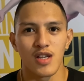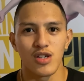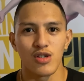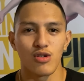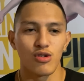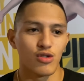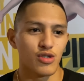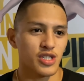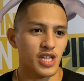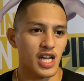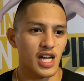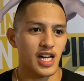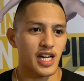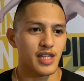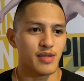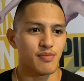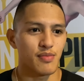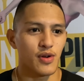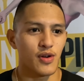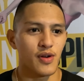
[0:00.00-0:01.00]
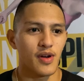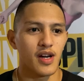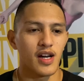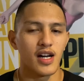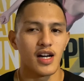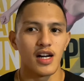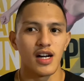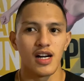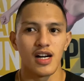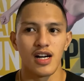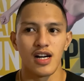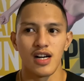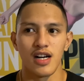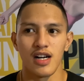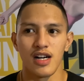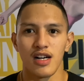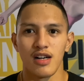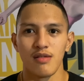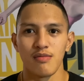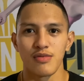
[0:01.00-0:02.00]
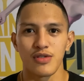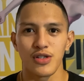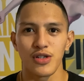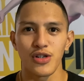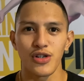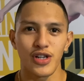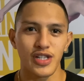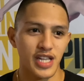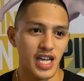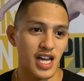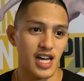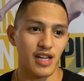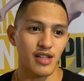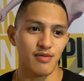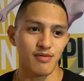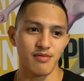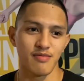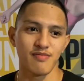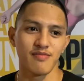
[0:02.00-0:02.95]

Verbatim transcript: yung sa akin po. Um, siguro sa akin,